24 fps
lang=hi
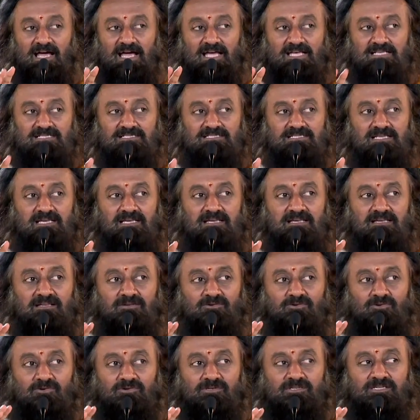ऐसे
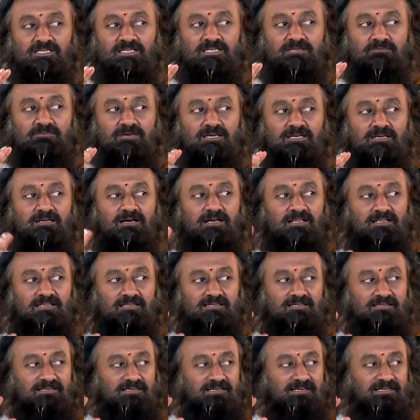रूटीन में डाल
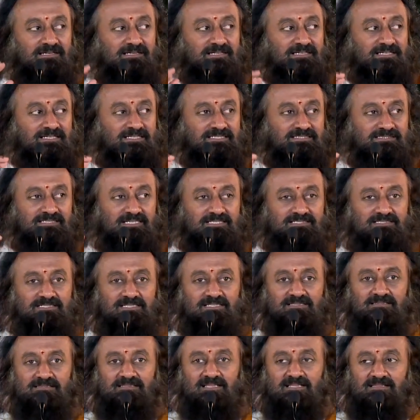देना
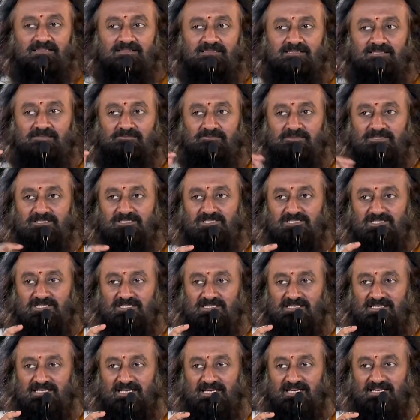जैसे दंत
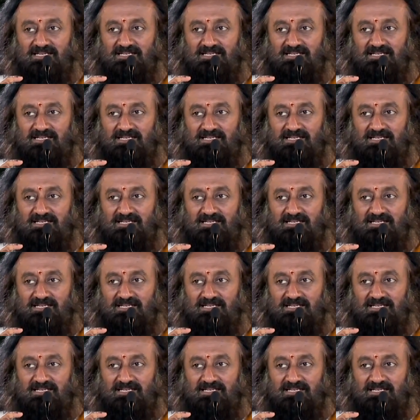मंचन है